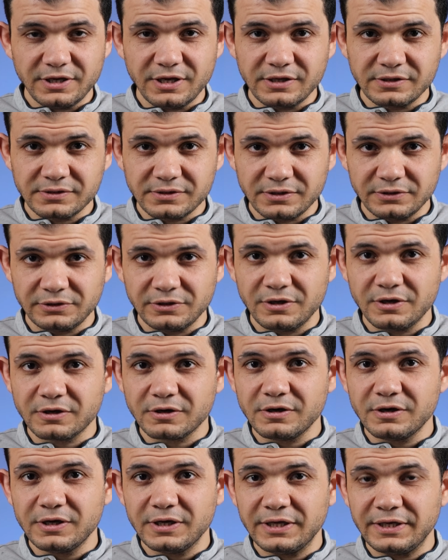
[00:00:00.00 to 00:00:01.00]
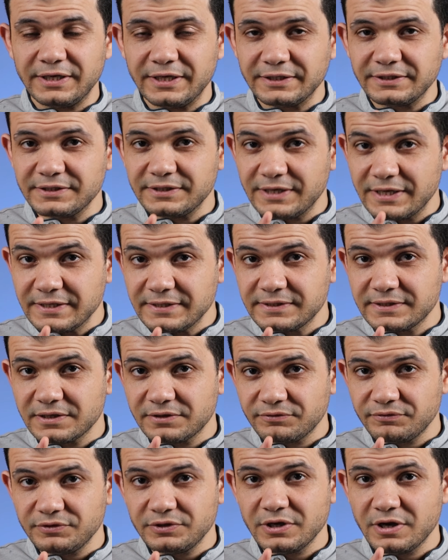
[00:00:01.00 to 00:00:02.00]
الصداقة التي
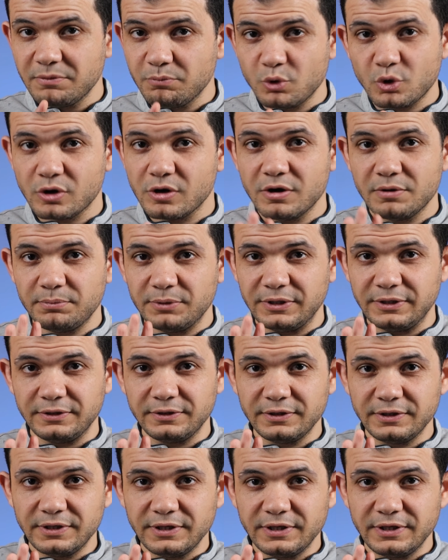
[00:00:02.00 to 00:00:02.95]
ليست فيها مقابل